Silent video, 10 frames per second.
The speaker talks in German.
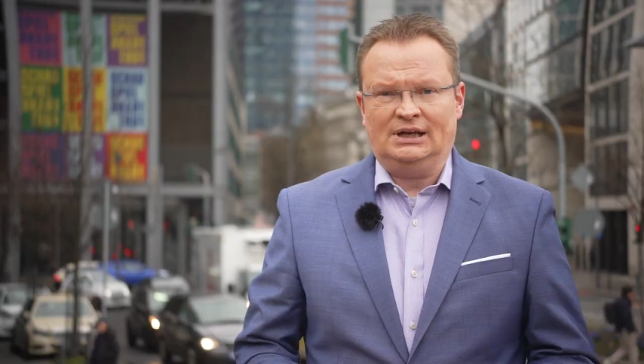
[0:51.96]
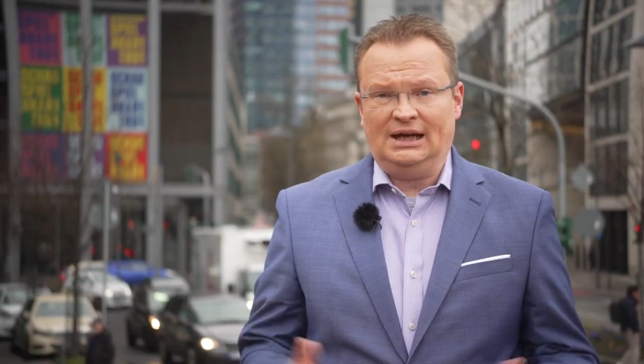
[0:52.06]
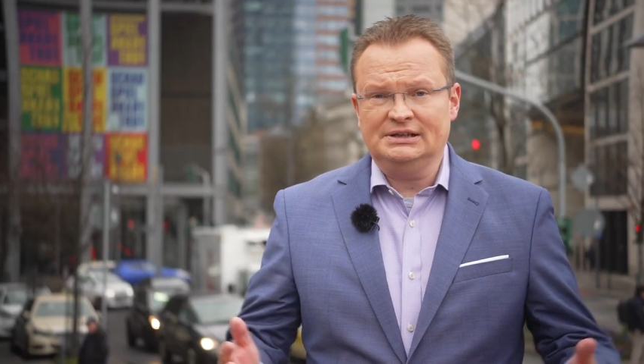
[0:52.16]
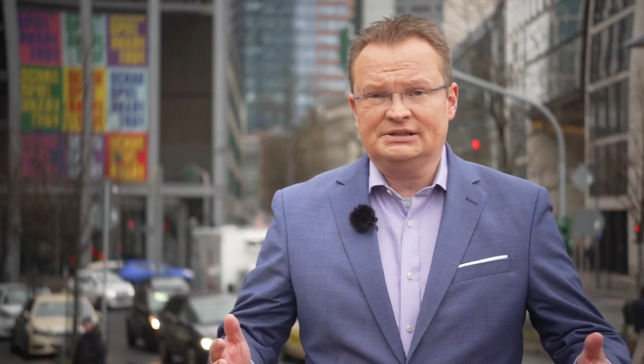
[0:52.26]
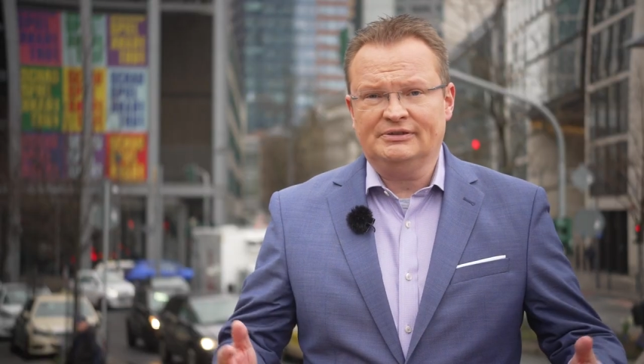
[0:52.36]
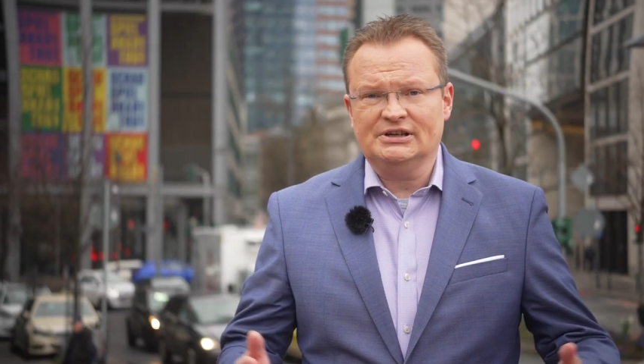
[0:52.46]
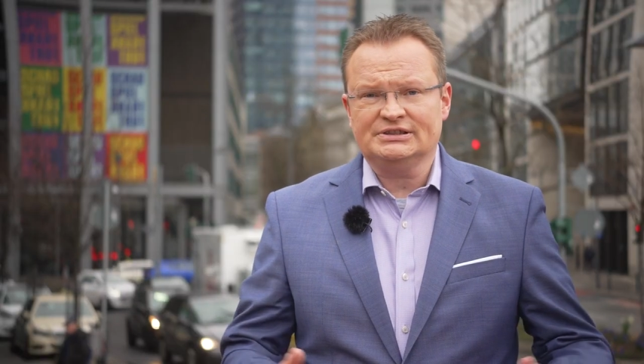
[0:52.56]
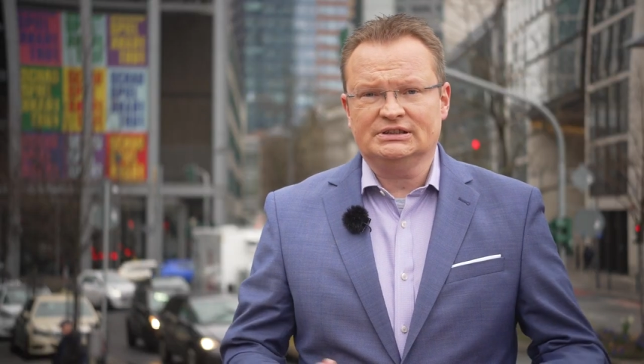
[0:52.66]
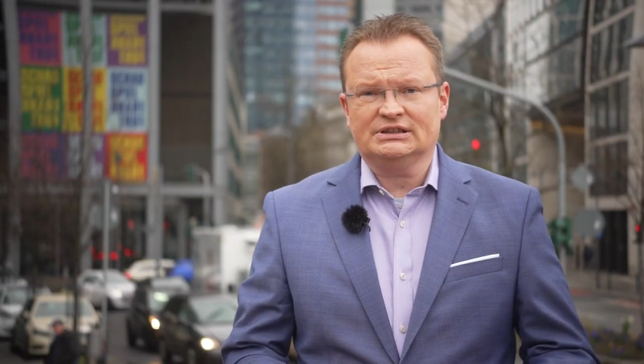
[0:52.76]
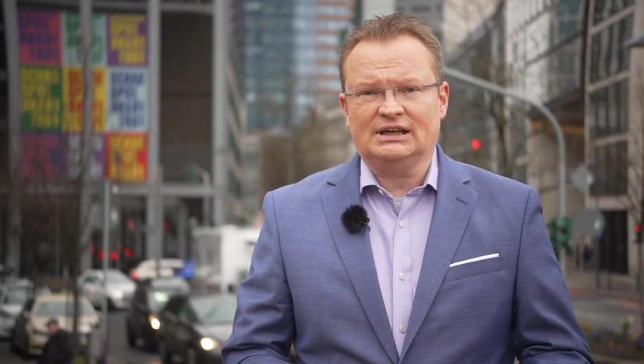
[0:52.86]

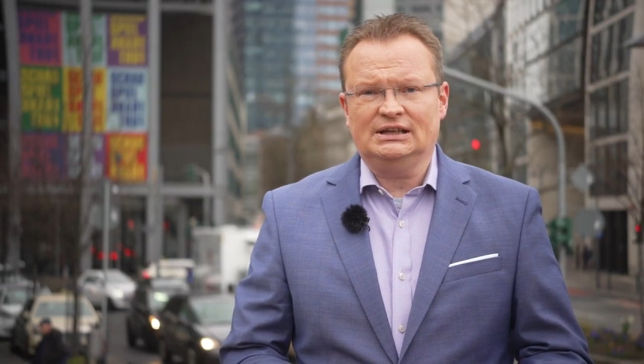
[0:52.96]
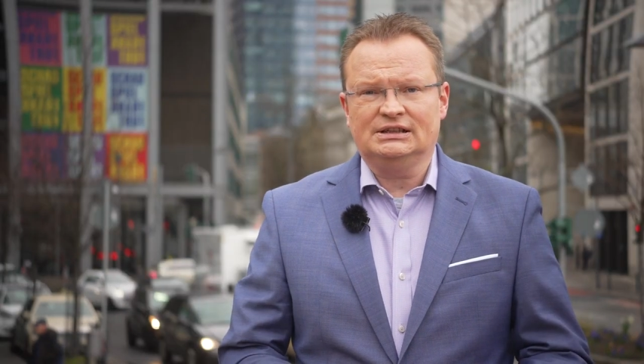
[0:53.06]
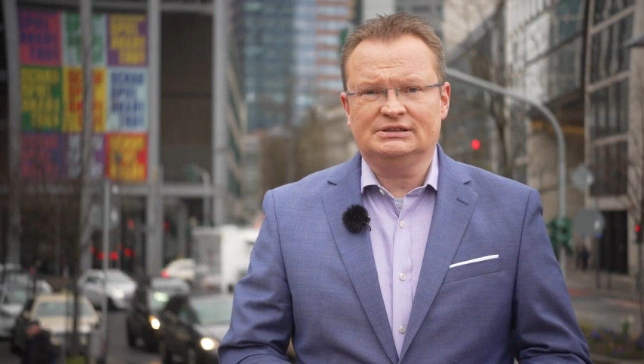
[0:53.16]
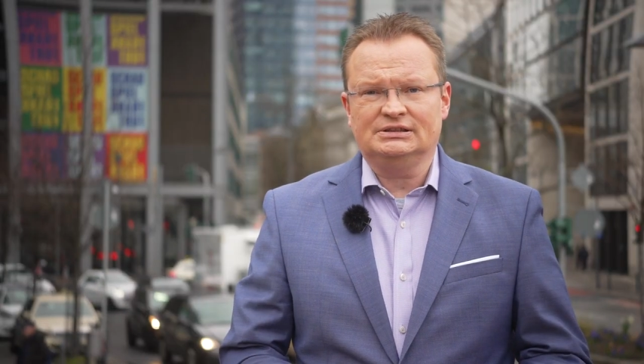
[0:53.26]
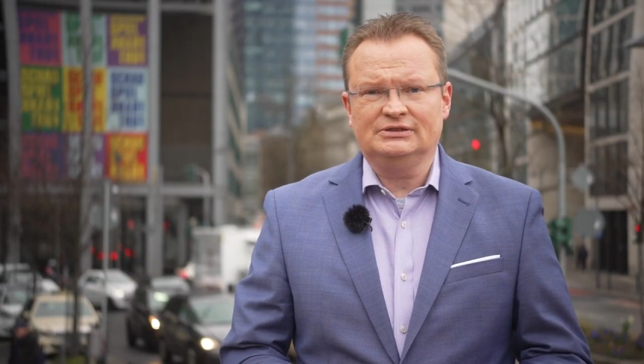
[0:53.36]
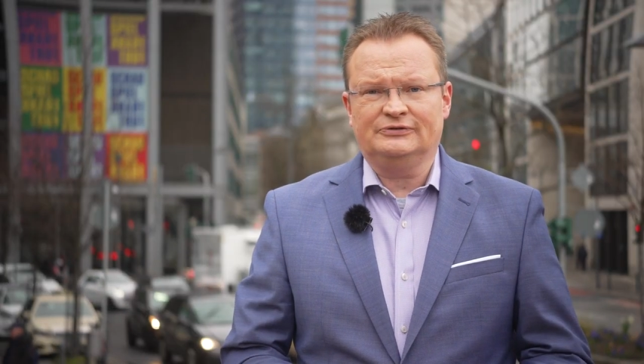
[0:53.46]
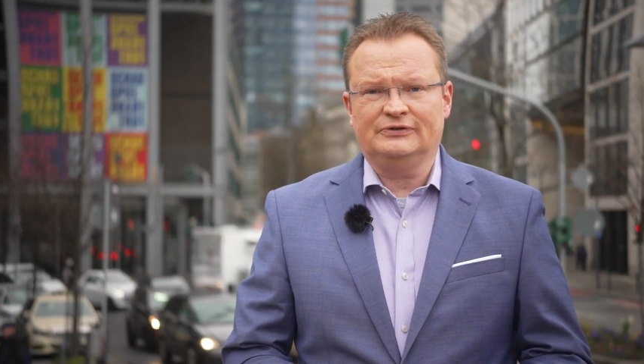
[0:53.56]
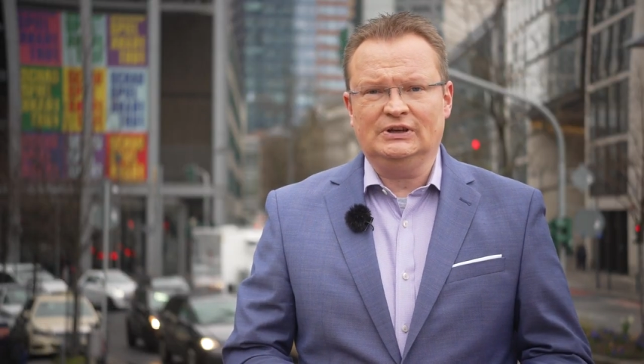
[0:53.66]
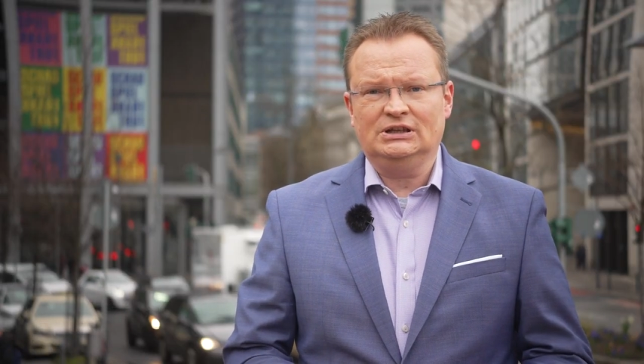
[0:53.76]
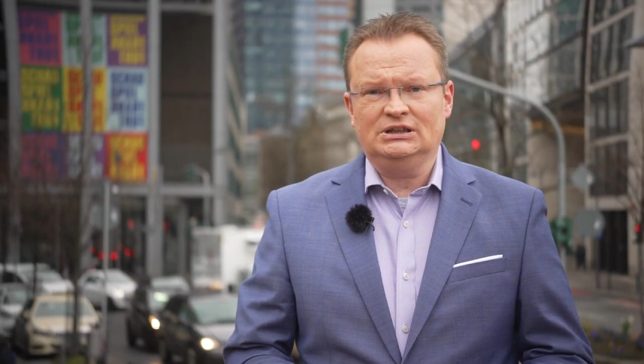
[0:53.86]
Ehrlicherweise relativ
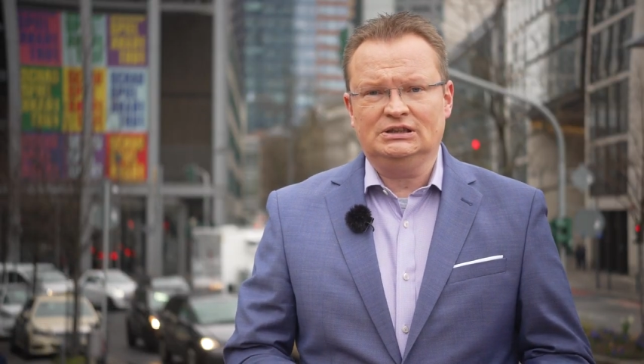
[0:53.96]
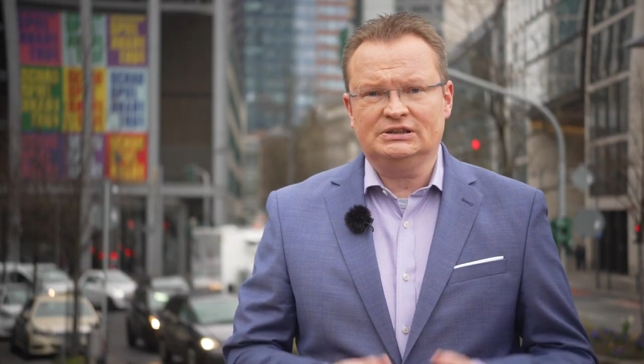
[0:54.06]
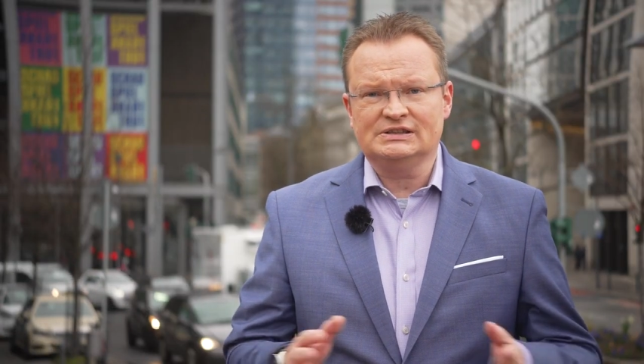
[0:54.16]
wenig.